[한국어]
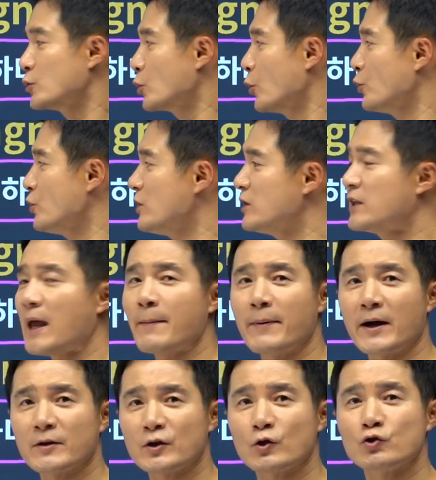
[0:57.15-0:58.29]
손을
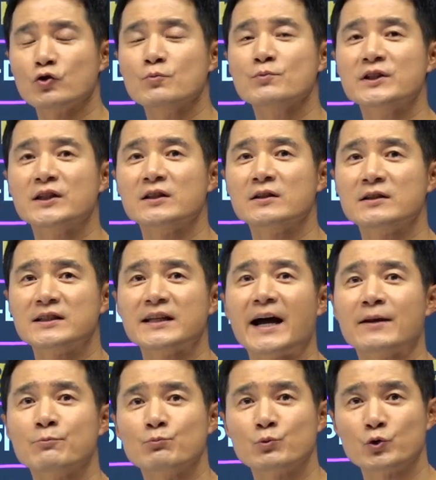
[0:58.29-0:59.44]
대봐서 숨 쉬는지
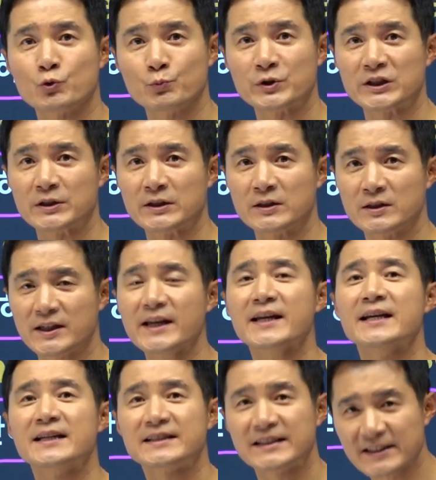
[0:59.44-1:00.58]
안 숨
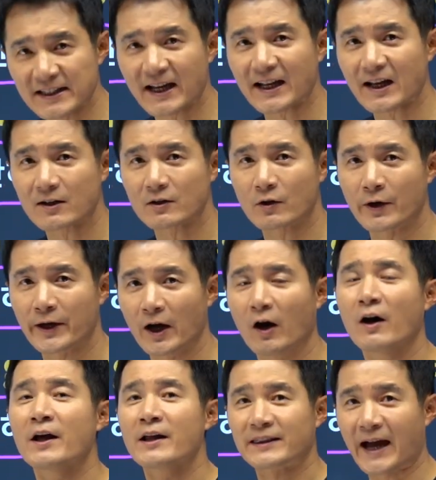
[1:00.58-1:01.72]
쉬는지 진단하는 거예요